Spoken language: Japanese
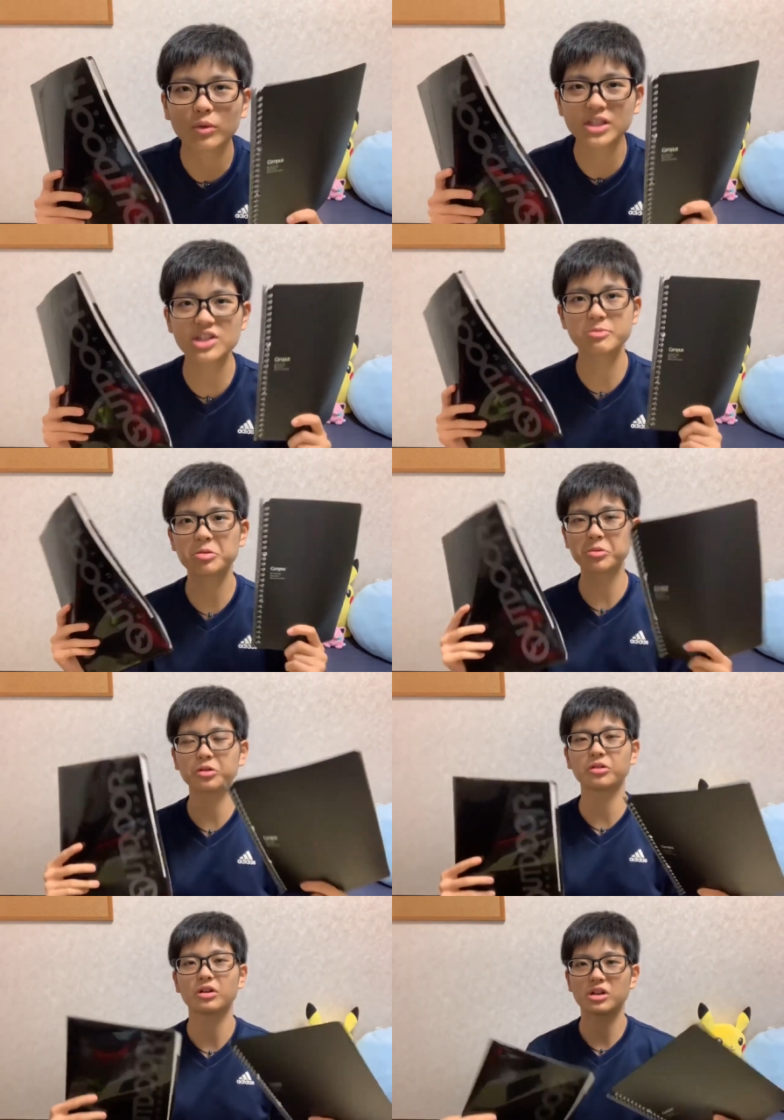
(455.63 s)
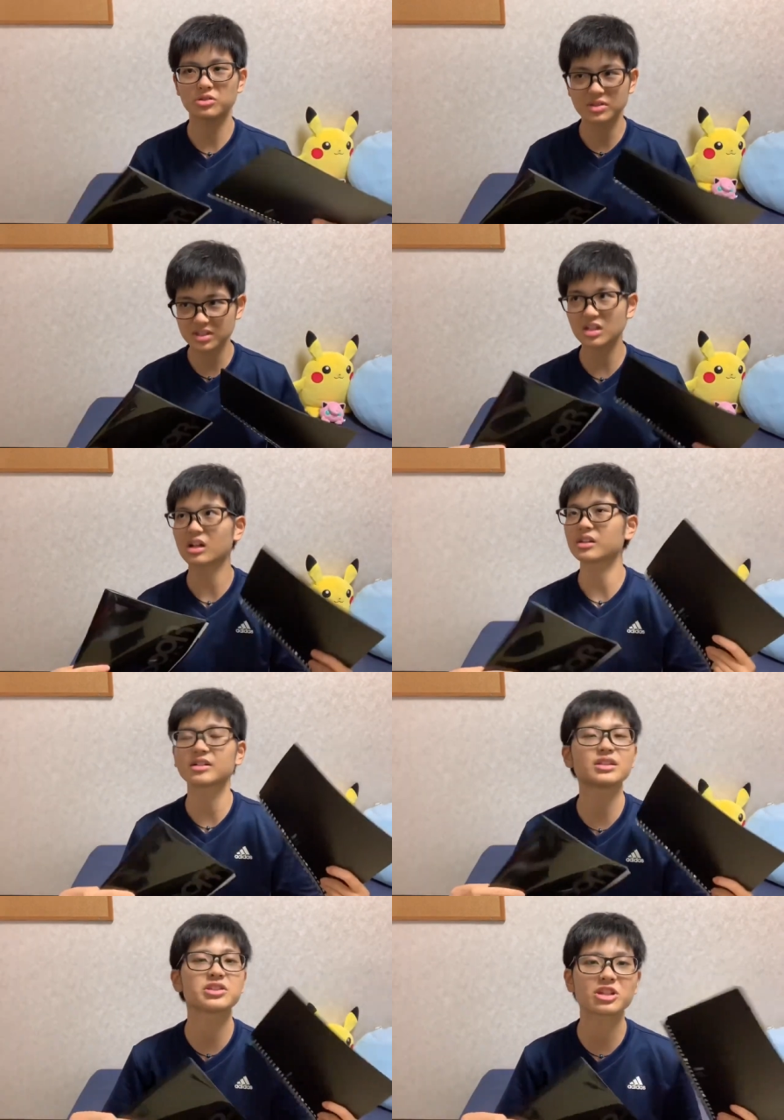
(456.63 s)
私、文房具、好きだからた
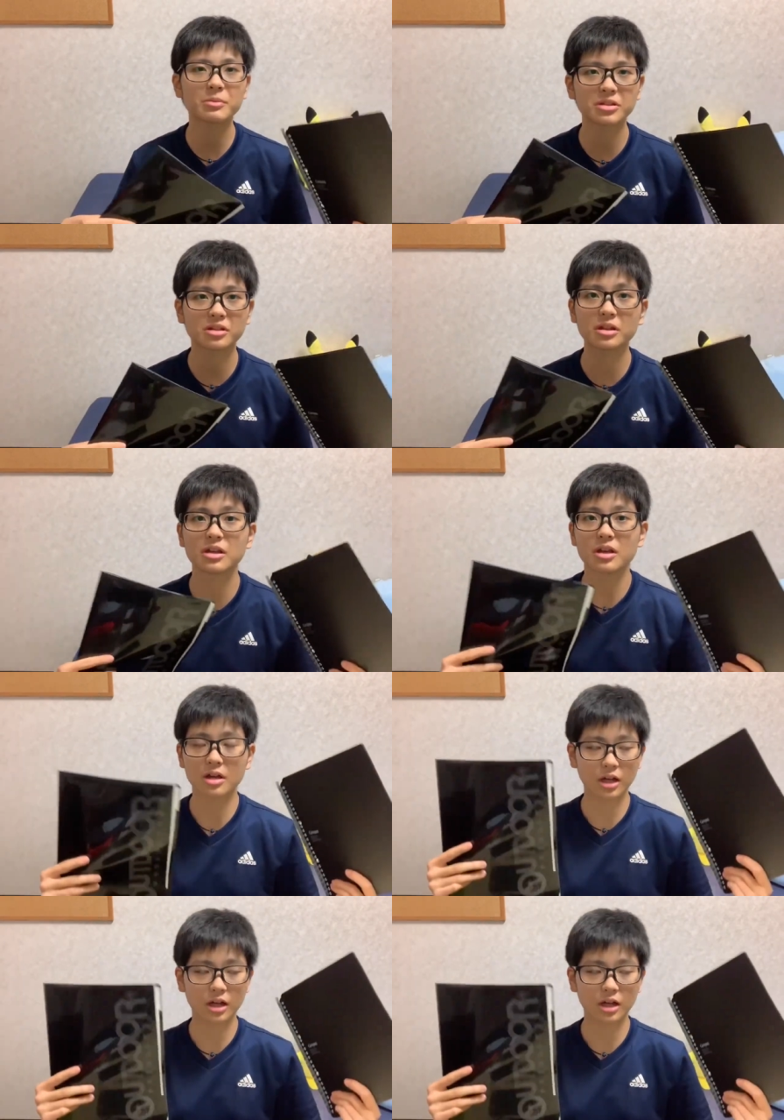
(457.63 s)
くさん調べてて、